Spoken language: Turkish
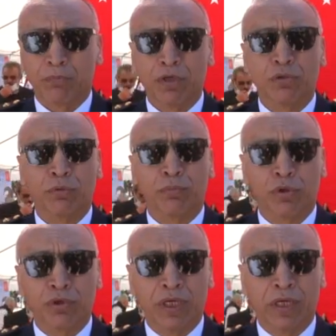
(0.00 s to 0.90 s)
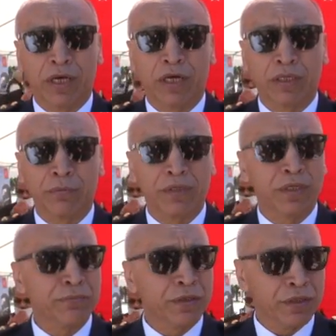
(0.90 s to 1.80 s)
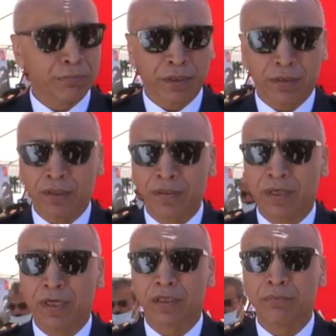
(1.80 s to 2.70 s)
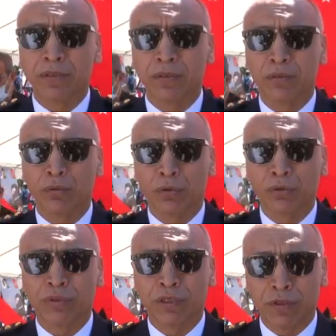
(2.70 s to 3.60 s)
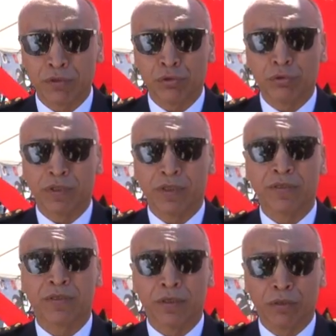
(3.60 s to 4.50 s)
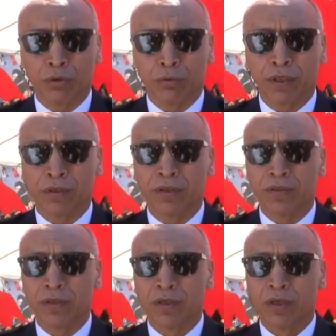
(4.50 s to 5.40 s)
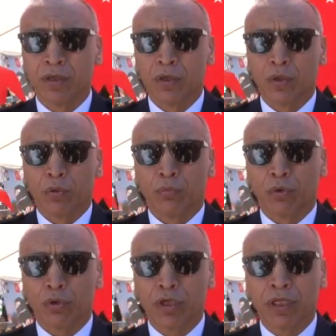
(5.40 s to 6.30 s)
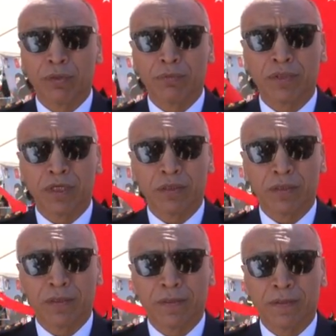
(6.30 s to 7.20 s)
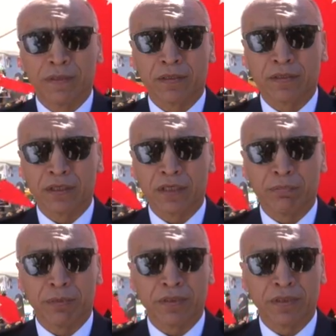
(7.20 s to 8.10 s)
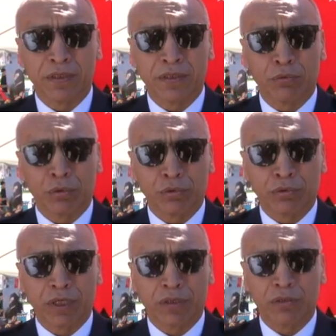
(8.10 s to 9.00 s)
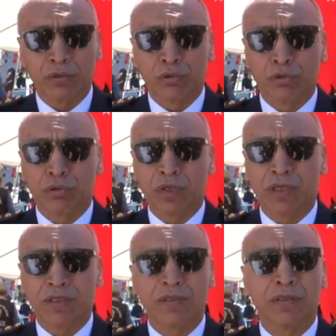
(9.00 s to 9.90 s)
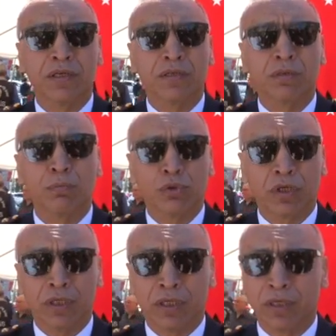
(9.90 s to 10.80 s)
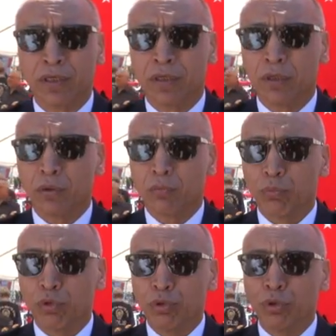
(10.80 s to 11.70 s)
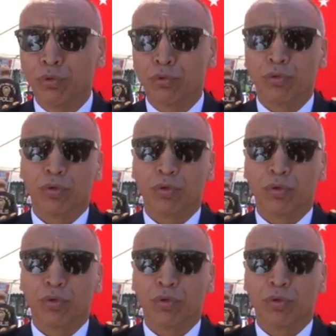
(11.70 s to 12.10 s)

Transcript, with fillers: birçok projeyle halkımıza hizmet etmekteyiz. Halkımızın yoğun teveccühü ve desteğini görmekteyiz. Projelerimizden e, kısaca bahsedecek olursak suçla sinerjik mücadele bütün